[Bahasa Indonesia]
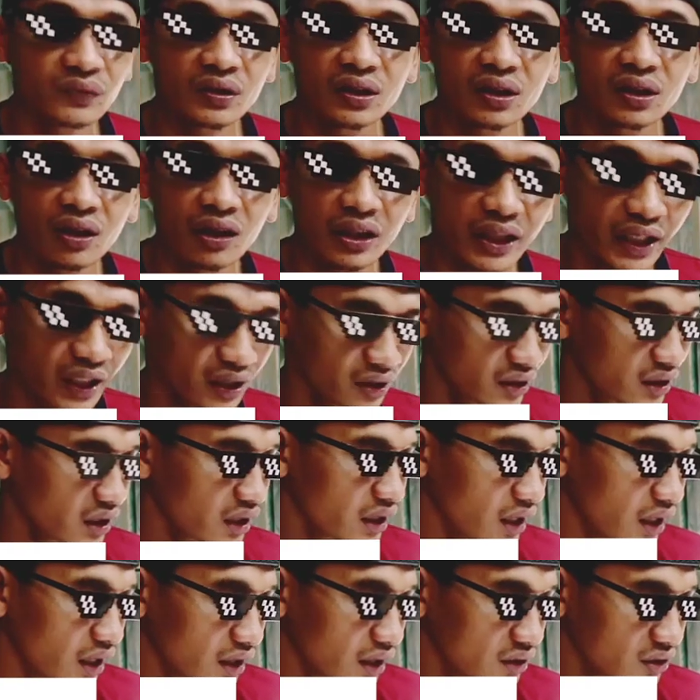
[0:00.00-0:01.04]
Oke,
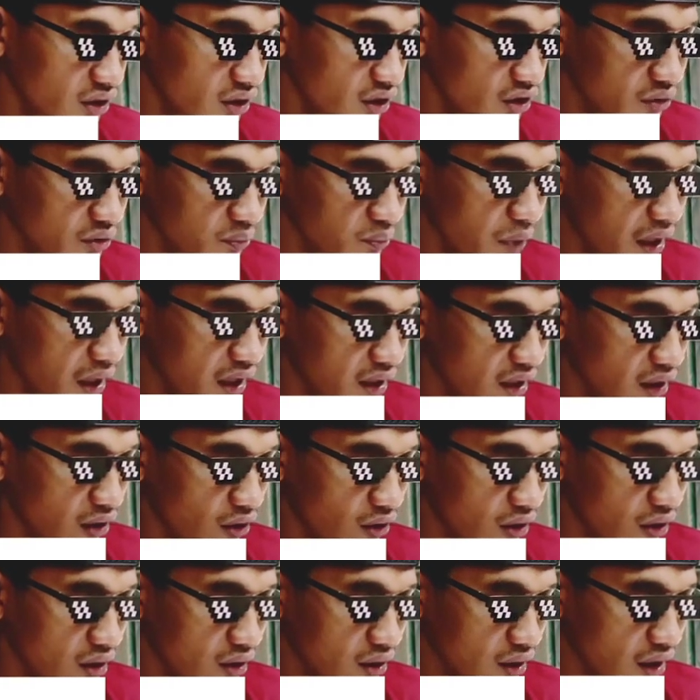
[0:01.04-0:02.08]
Tria Aziz, Bang,
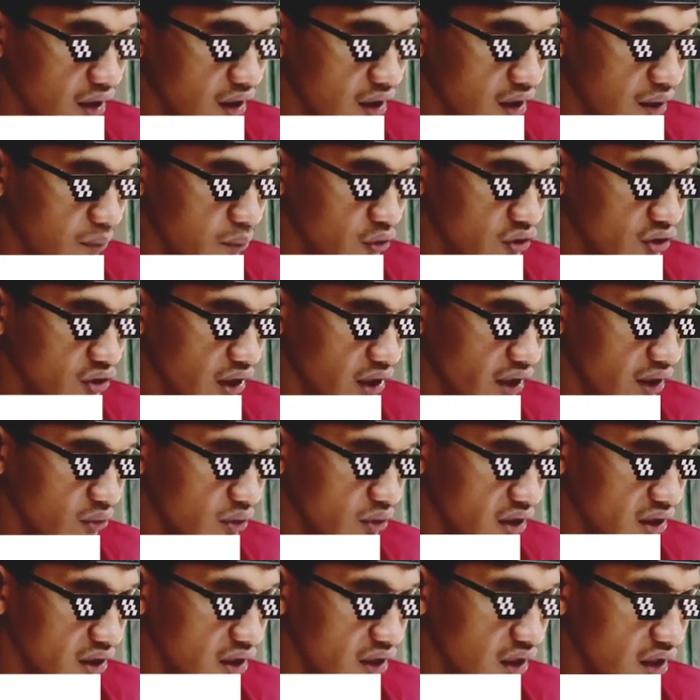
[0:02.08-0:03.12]
kalau kan rambut saya udah
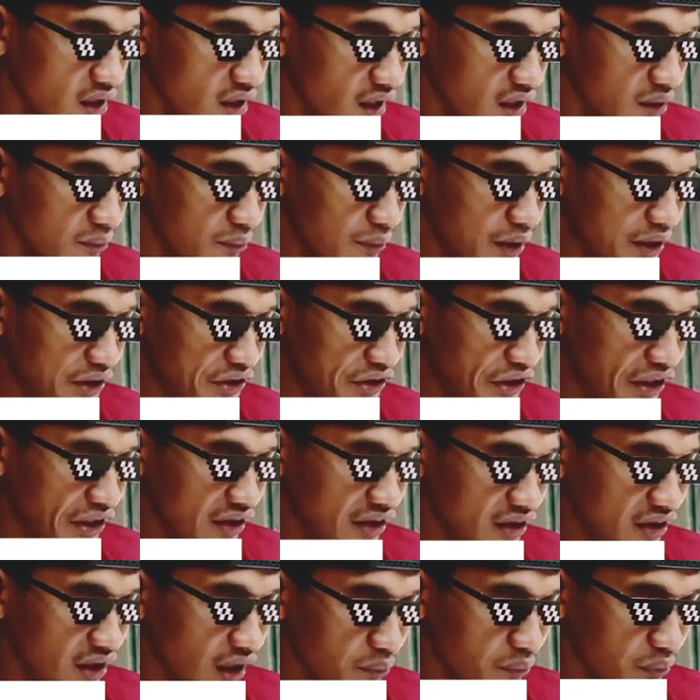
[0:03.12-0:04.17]
tiga kali bleaching,
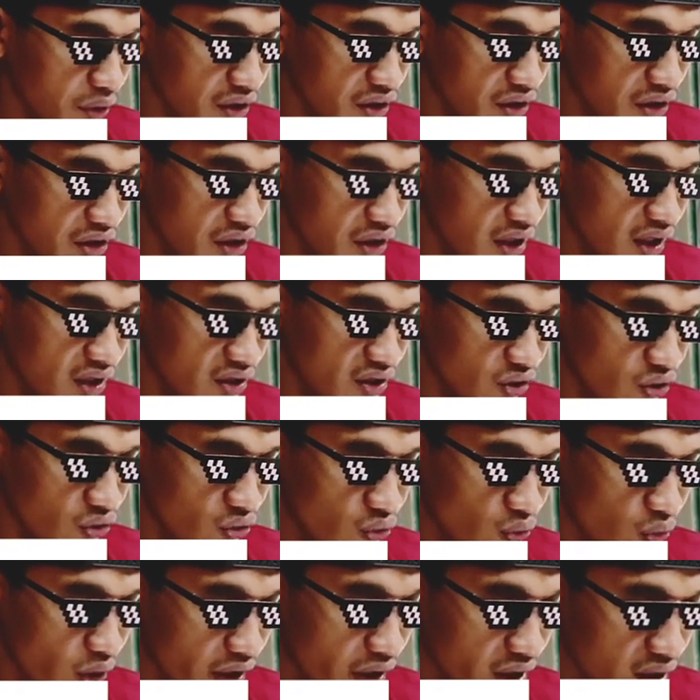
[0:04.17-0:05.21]
tapi tidak
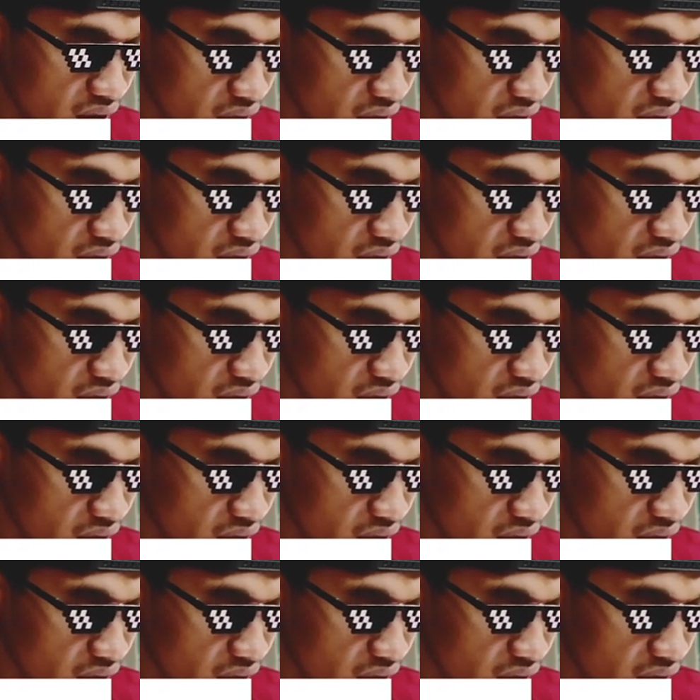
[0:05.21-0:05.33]
sesuai